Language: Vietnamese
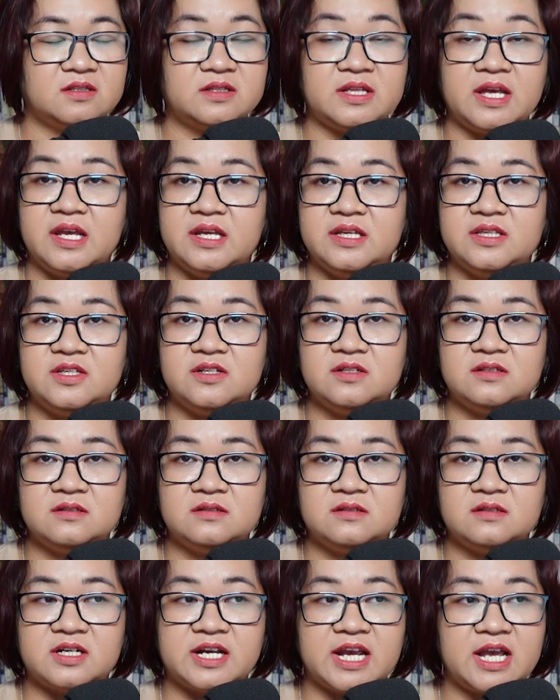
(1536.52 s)
Thế
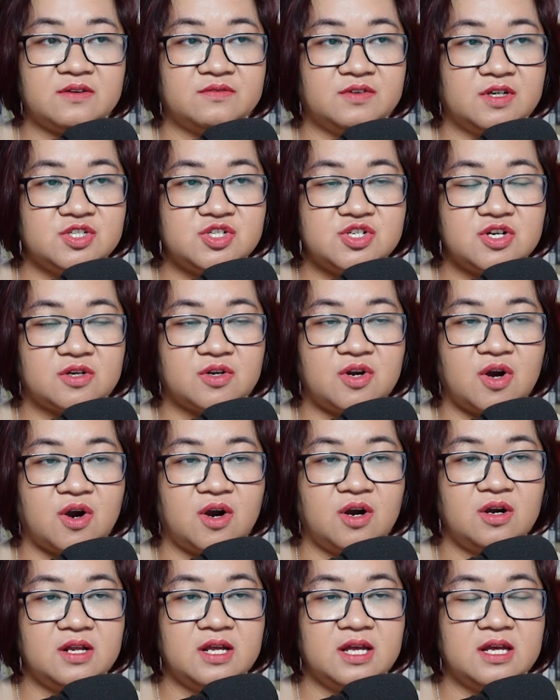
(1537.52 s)
nhưng khác với trước
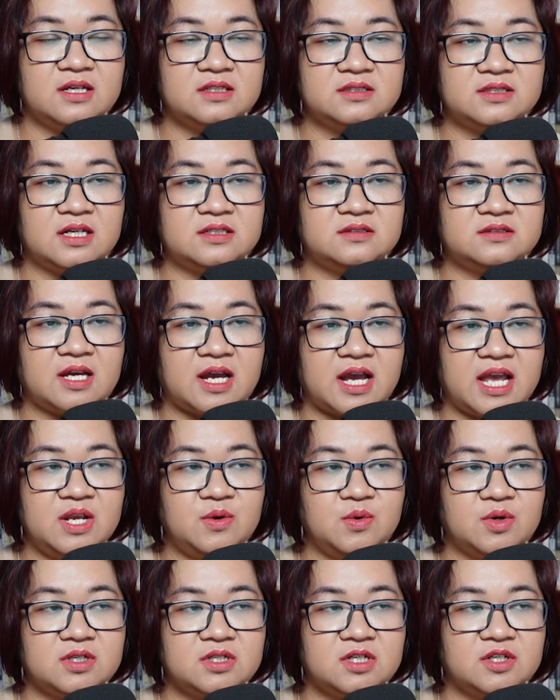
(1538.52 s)
đó, thần thái
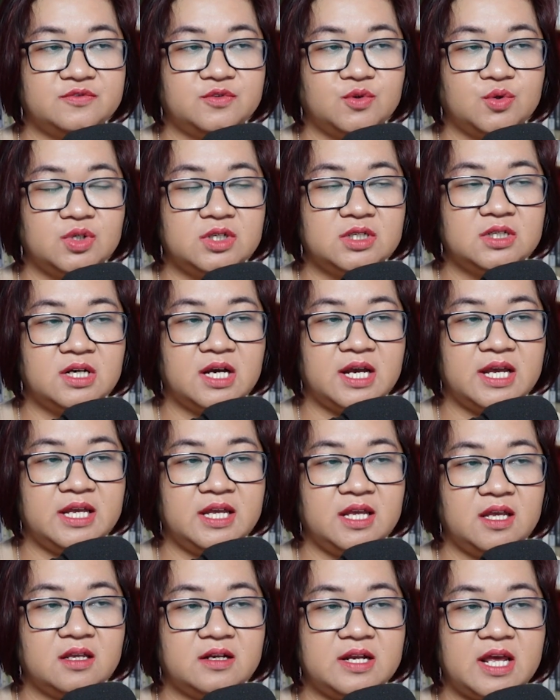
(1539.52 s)
của người phụ nữ
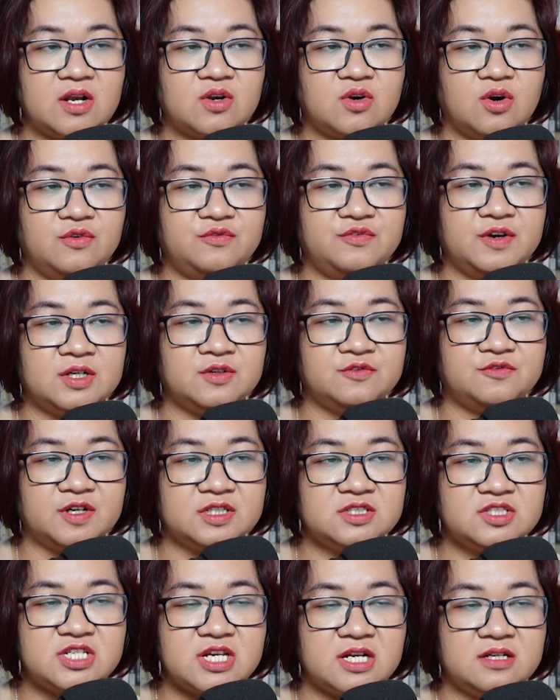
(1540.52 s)
ấy đã có phần
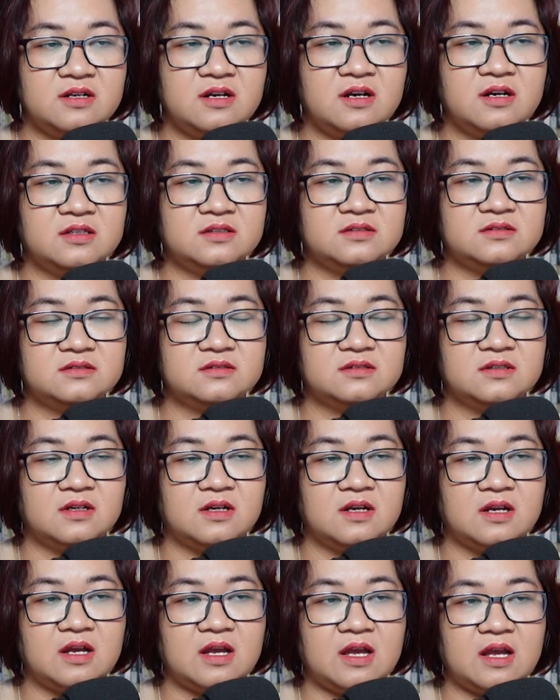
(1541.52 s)
phấn chấn hơn.
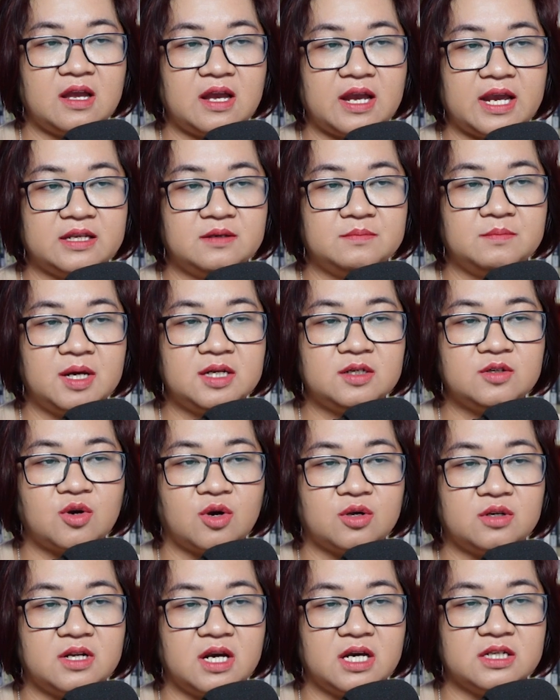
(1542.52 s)
Ánh mắt
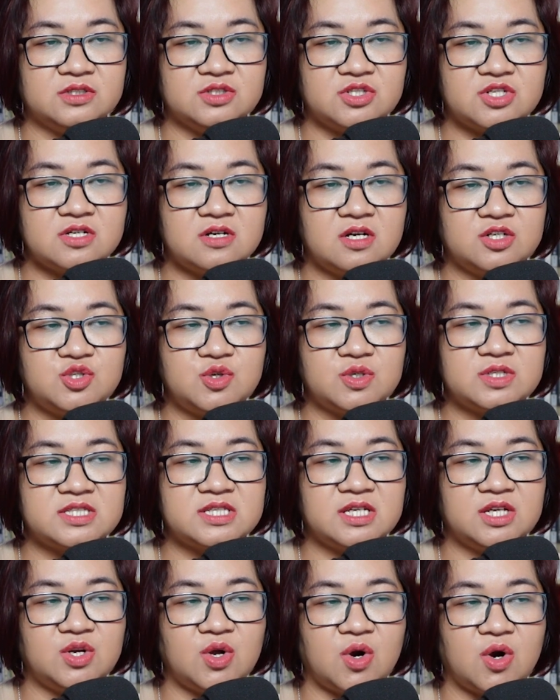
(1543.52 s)
còn ẩn chứa chút
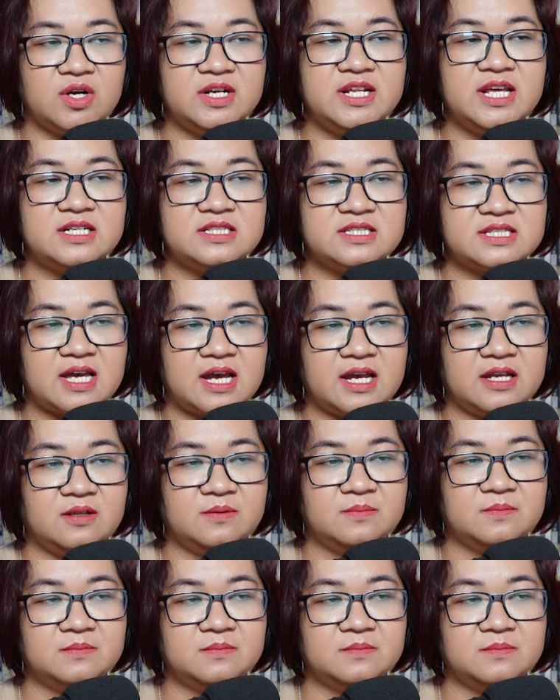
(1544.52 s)
gì đó điên dại.